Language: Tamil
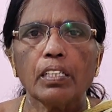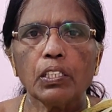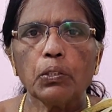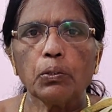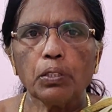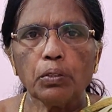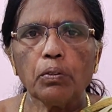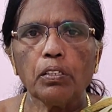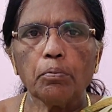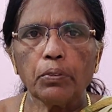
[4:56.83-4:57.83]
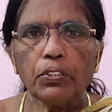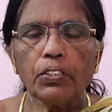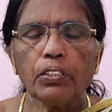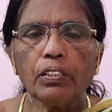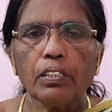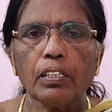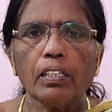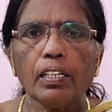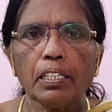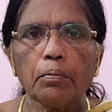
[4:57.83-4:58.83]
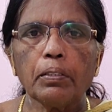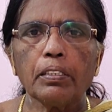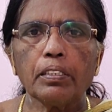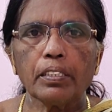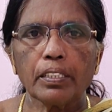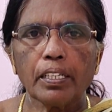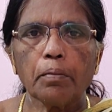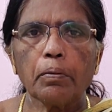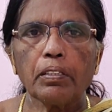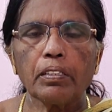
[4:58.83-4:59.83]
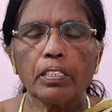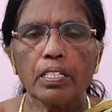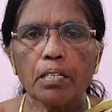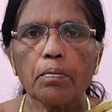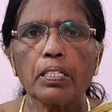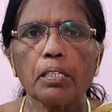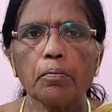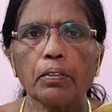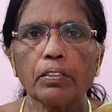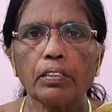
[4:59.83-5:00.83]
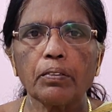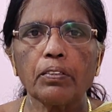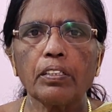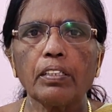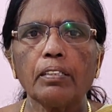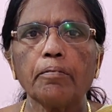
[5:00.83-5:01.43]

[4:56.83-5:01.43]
நான் சொன்னது உங்களுக்கு பிடிச்சிருந்ததுன்னா லைக் பண்ணுங்கள் ஷேர் பண்ணுங்கள் சப்ஸ்கிரைப் பண்ணுங்கள் ஓகே